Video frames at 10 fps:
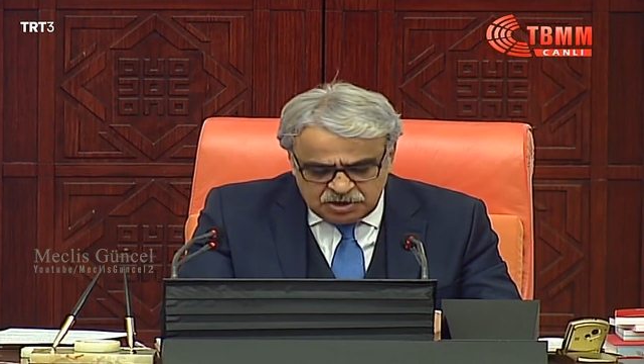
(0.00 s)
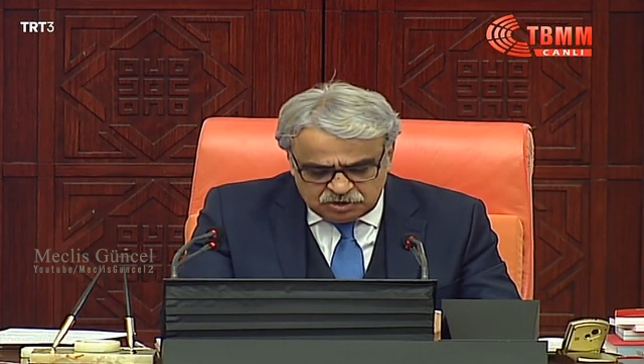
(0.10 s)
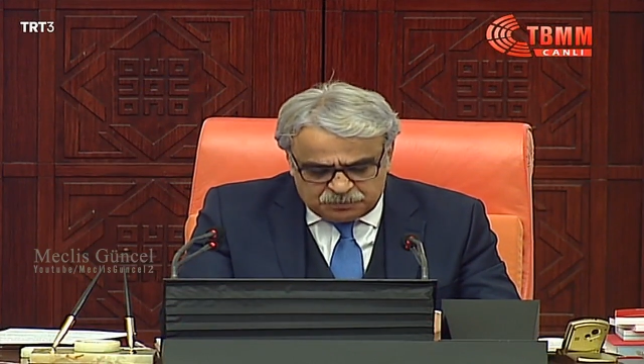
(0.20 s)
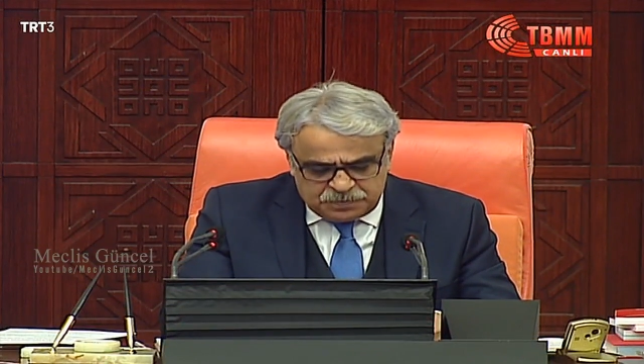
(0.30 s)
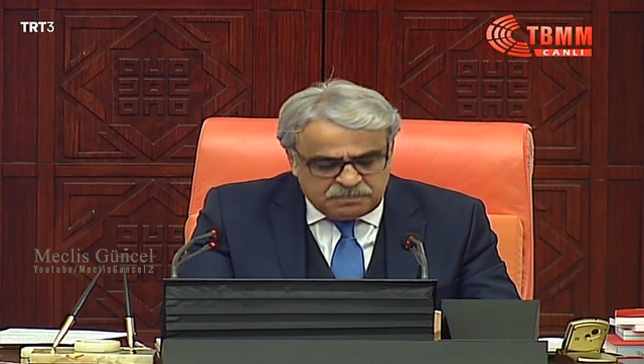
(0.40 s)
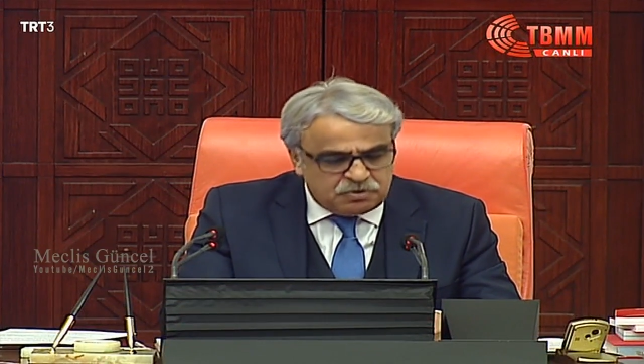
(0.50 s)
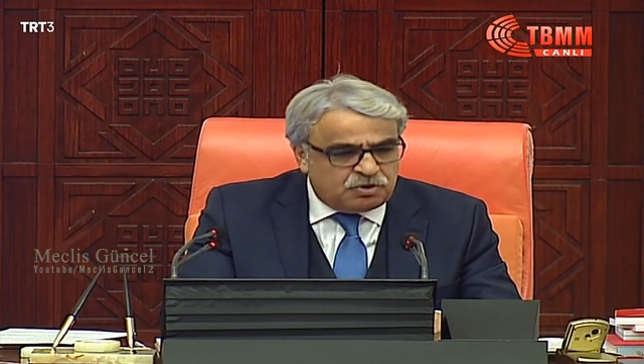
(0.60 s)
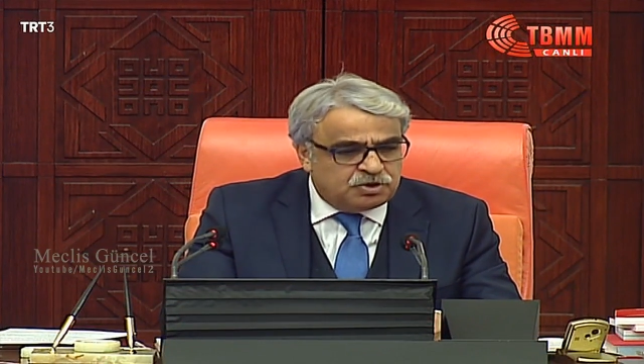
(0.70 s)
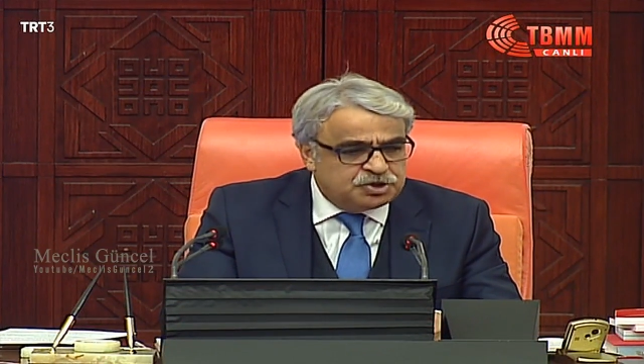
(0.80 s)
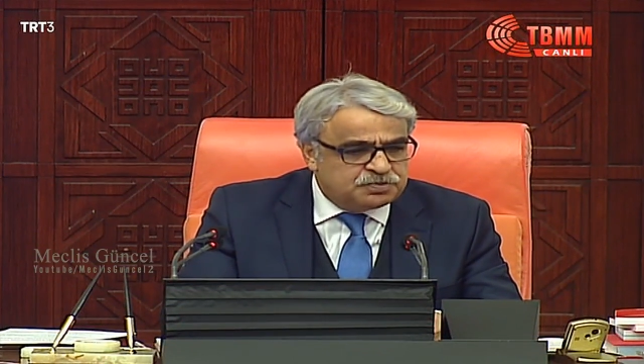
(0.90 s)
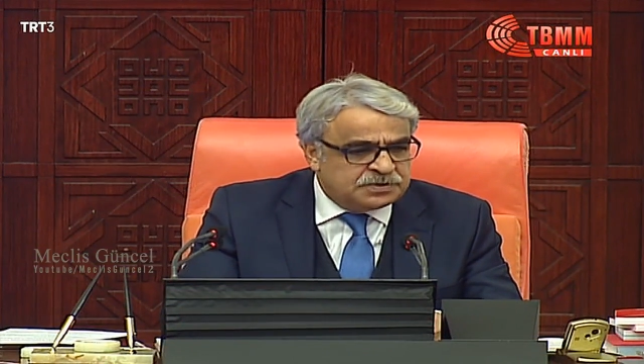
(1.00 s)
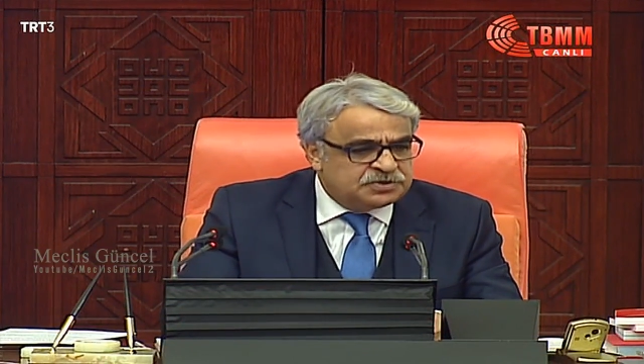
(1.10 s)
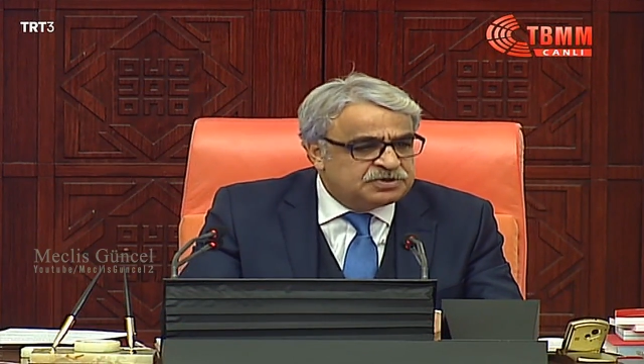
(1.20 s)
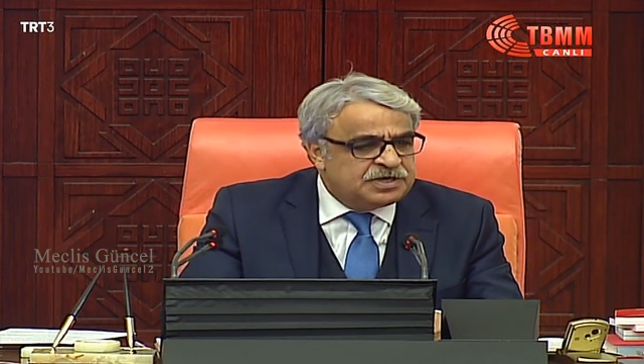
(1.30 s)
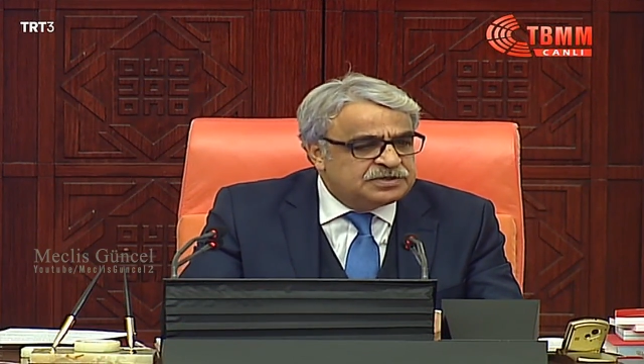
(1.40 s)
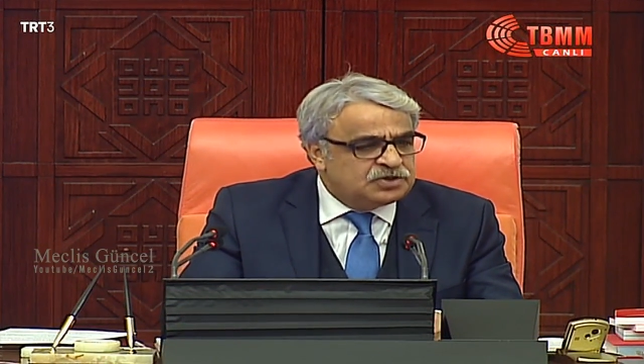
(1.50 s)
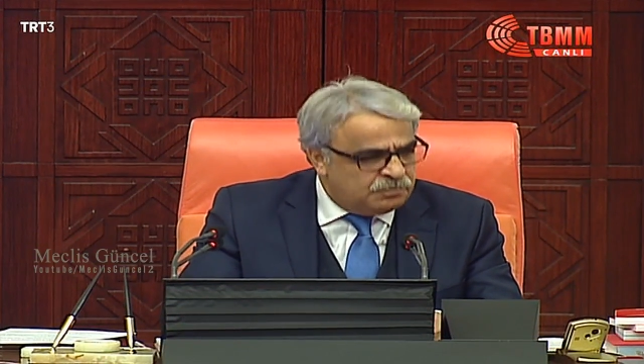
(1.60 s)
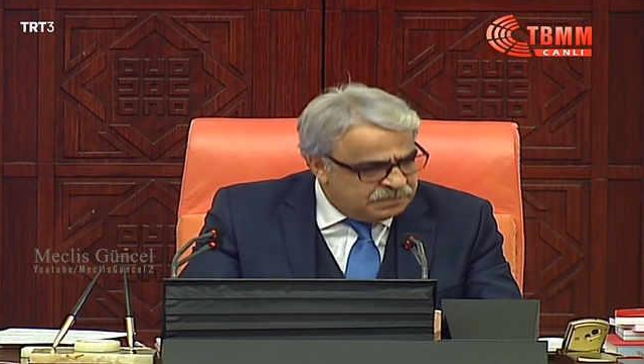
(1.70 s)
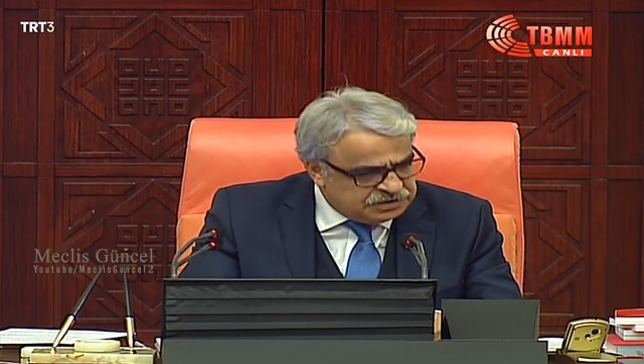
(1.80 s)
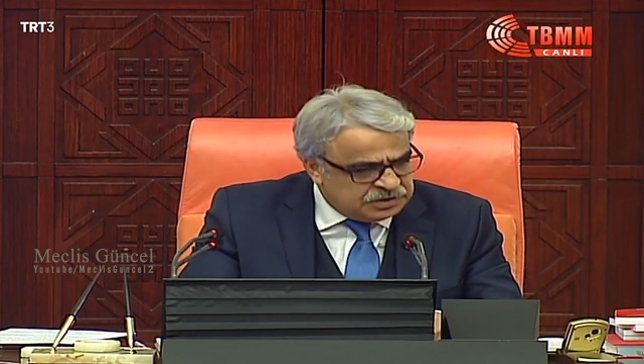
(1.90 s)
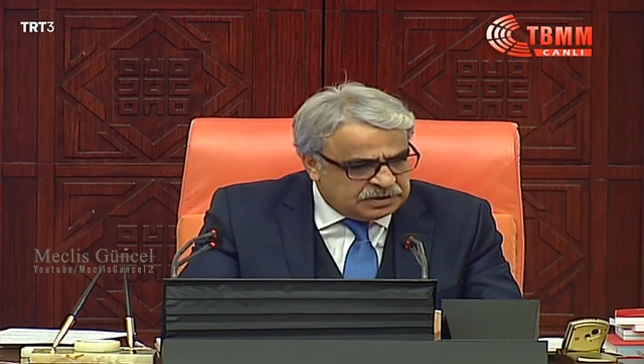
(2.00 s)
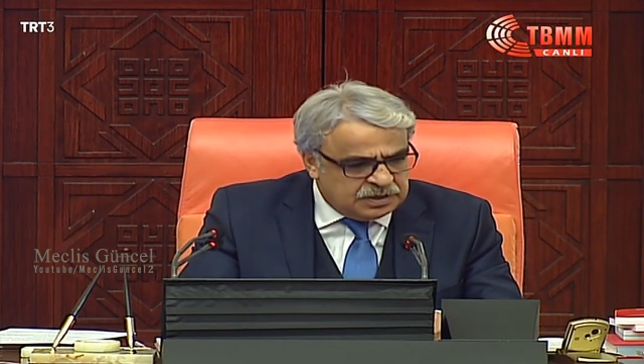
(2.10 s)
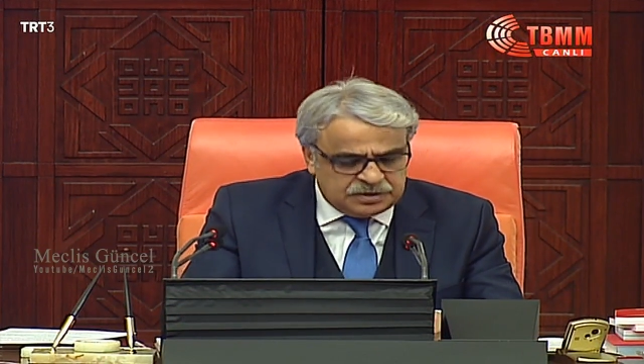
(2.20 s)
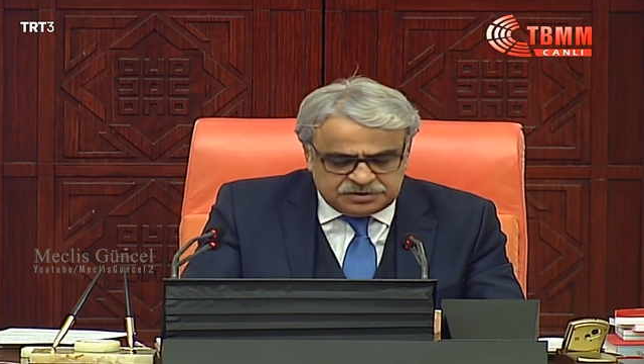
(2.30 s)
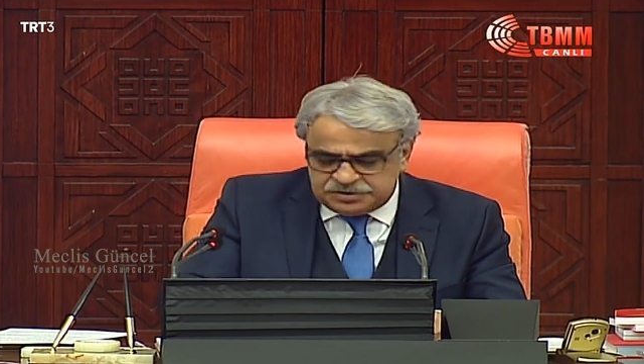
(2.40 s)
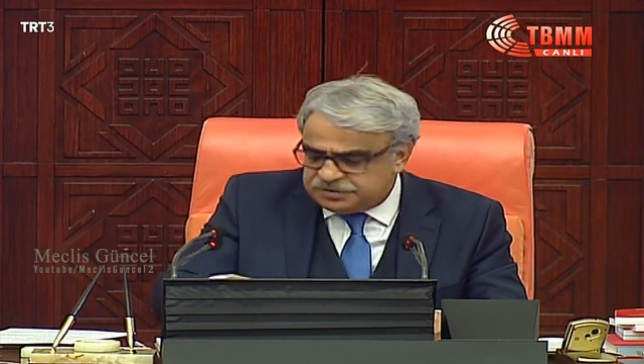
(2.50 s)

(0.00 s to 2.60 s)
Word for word: Toplam konuşma süreniz 15 dakikadır.